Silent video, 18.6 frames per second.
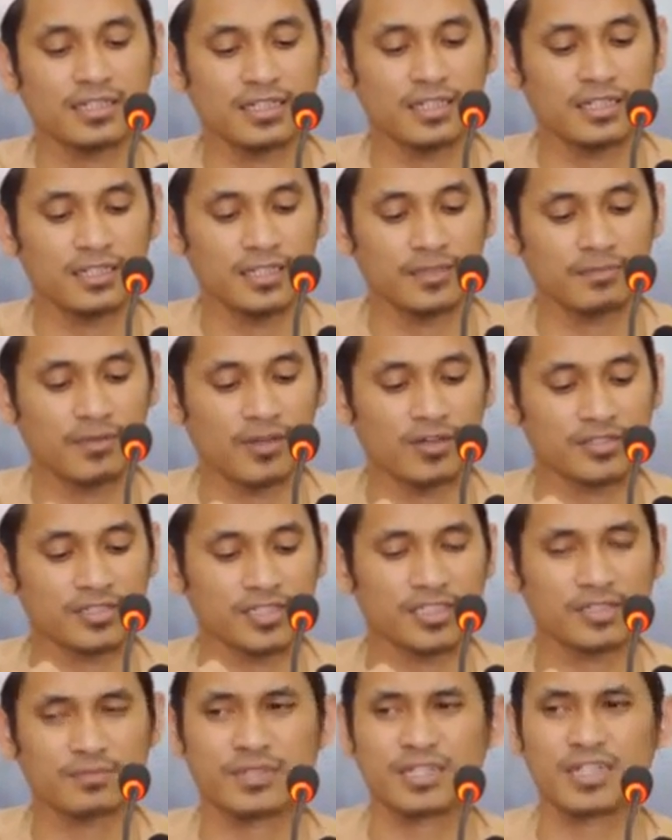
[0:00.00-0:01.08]
ya,
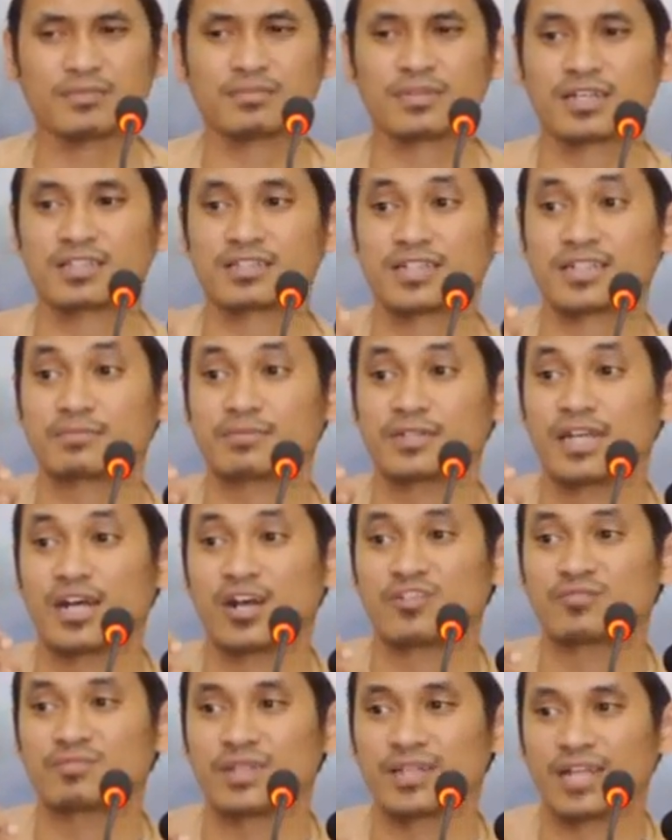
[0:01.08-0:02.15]
bahwasanya mereka mengatakan kepada
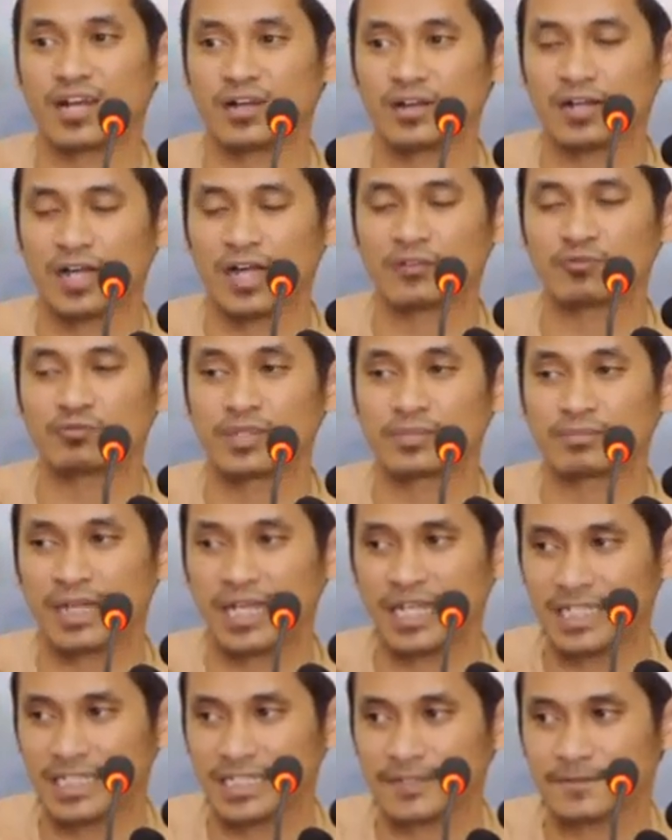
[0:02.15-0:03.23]
Auf bin Auf bin
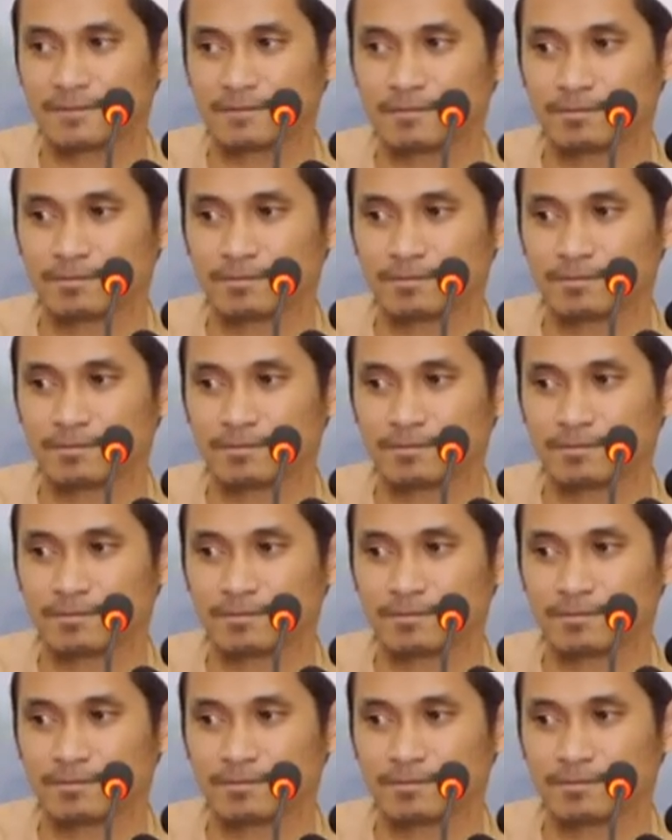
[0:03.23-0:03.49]
Malik